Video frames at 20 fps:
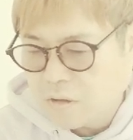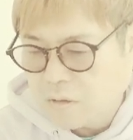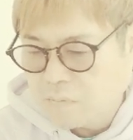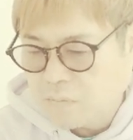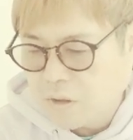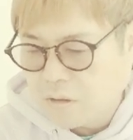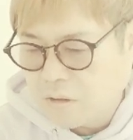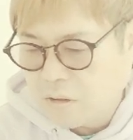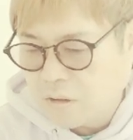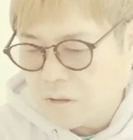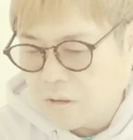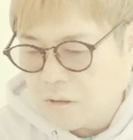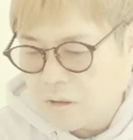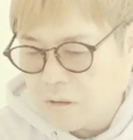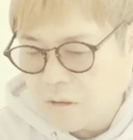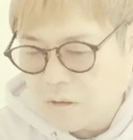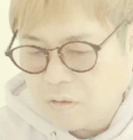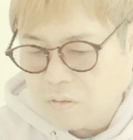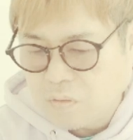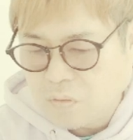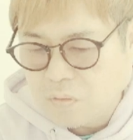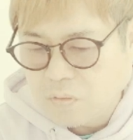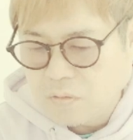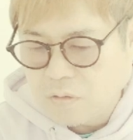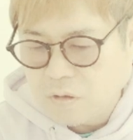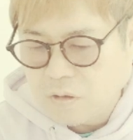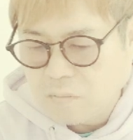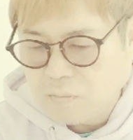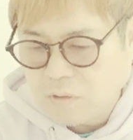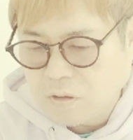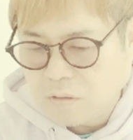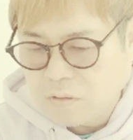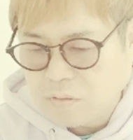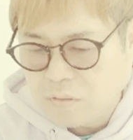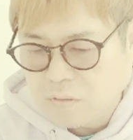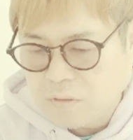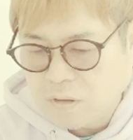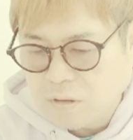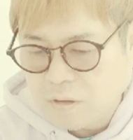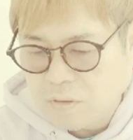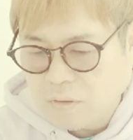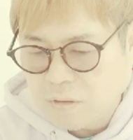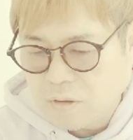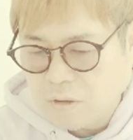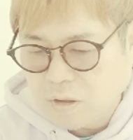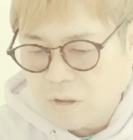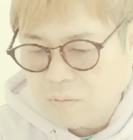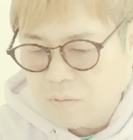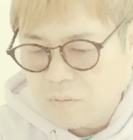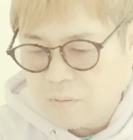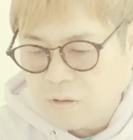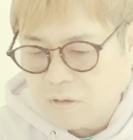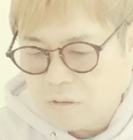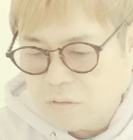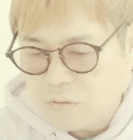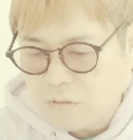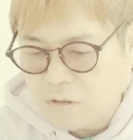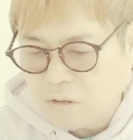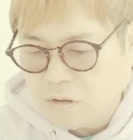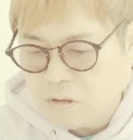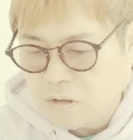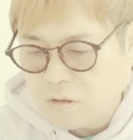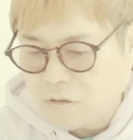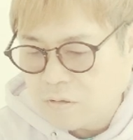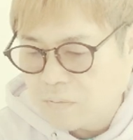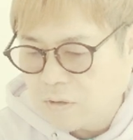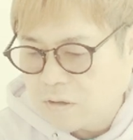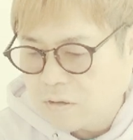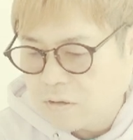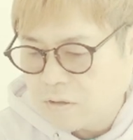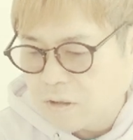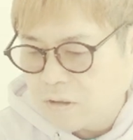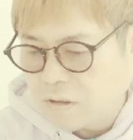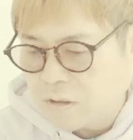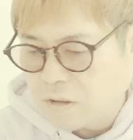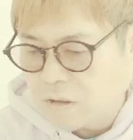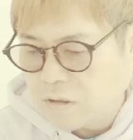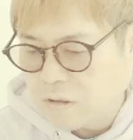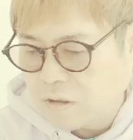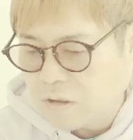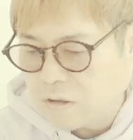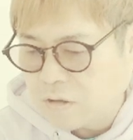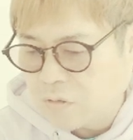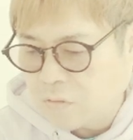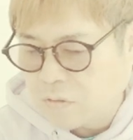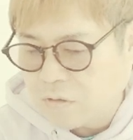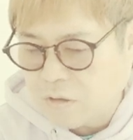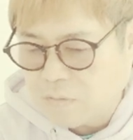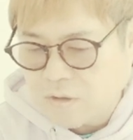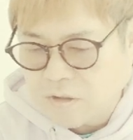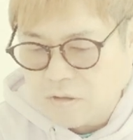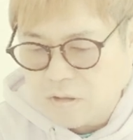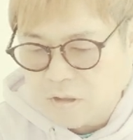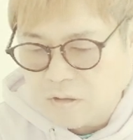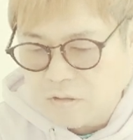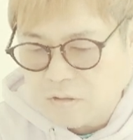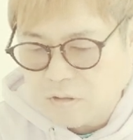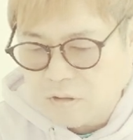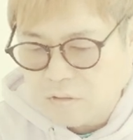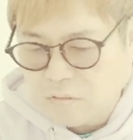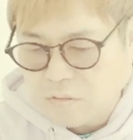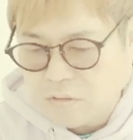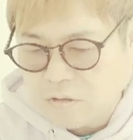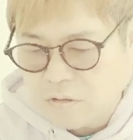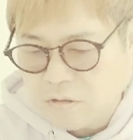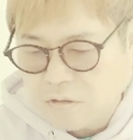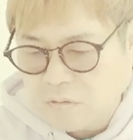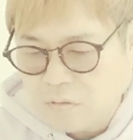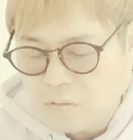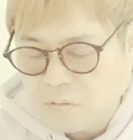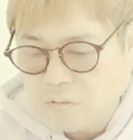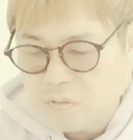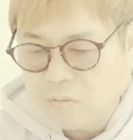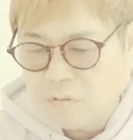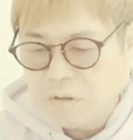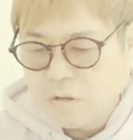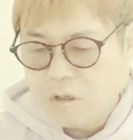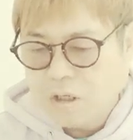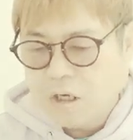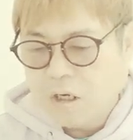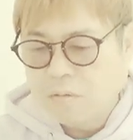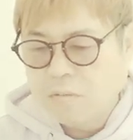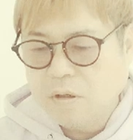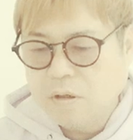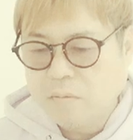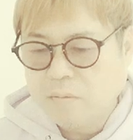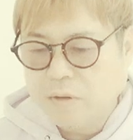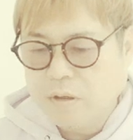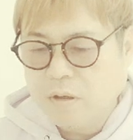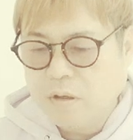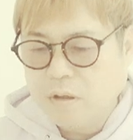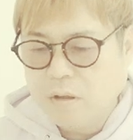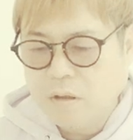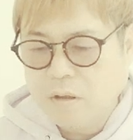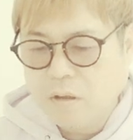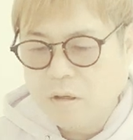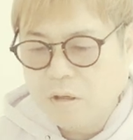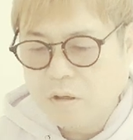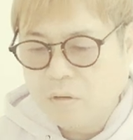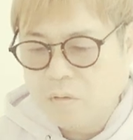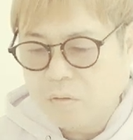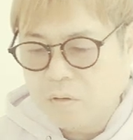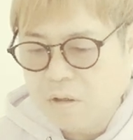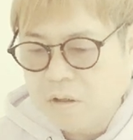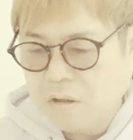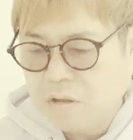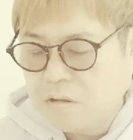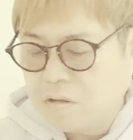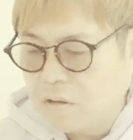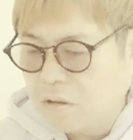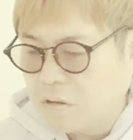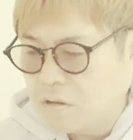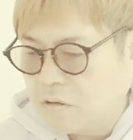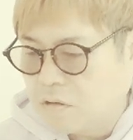さんみんなにありがとうございます。裏側に浜辺さんの直筆メッセージがありがとうございました。スタッフ一同と浜辺への感謝